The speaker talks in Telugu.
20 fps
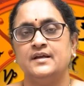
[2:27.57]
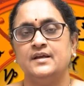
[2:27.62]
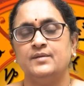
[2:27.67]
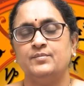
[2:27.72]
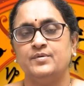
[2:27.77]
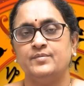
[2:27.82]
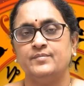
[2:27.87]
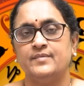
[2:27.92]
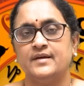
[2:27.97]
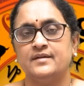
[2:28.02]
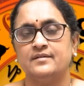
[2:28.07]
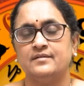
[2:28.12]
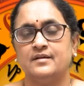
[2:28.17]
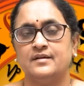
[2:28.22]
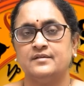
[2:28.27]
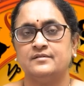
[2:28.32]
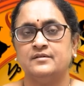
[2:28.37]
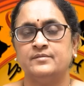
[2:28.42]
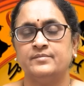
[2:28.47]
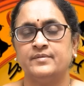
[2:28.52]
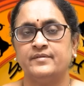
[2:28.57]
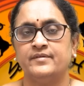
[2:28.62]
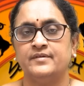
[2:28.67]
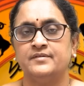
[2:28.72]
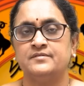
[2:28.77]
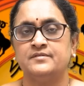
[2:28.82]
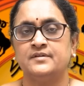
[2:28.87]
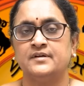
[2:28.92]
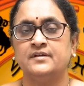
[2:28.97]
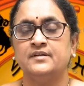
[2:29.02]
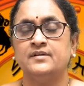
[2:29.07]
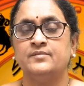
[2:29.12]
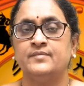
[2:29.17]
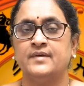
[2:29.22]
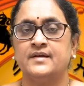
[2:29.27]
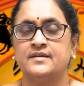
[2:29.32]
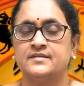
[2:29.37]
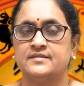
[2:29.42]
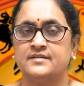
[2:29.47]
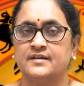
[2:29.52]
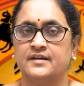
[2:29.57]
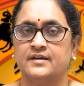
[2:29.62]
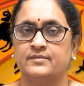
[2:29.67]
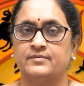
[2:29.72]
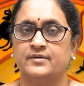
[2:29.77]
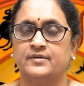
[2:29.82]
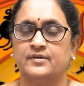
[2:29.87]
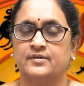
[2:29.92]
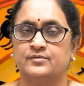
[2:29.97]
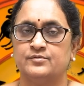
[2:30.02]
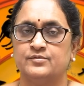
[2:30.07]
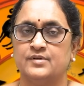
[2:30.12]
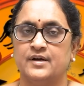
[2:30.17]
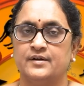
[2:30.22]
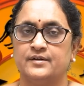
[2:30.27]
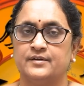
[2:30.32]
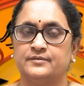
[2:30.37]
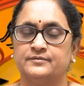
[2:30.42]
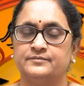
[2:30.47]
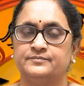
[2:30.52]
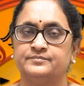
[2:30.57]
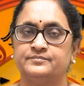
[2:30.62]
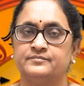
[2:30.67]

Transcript: ఇప్పుడు మేషరాశిలో ప్రవేశిస్తున్నారు అది మేష సంక్రమణం అని కూడా అంటాం